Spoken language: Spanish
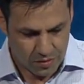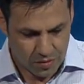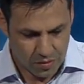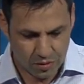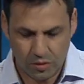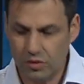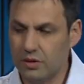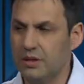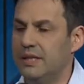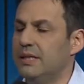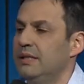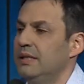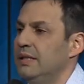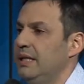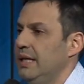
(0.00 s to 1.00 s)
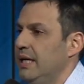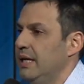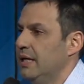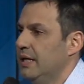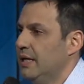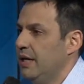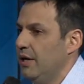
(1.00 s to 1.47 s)
Otros
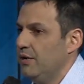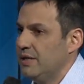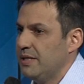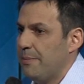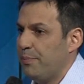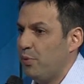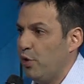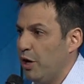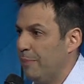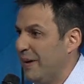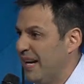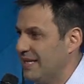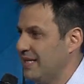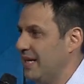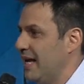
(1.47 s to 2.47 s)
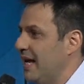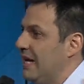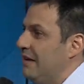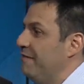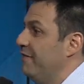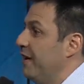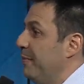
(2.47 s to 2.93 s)
dirían, quiero ese poder para sanar
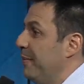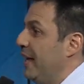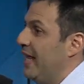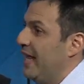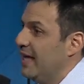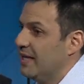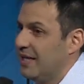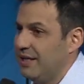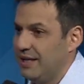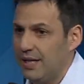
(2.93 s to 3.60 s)
la enfermedad que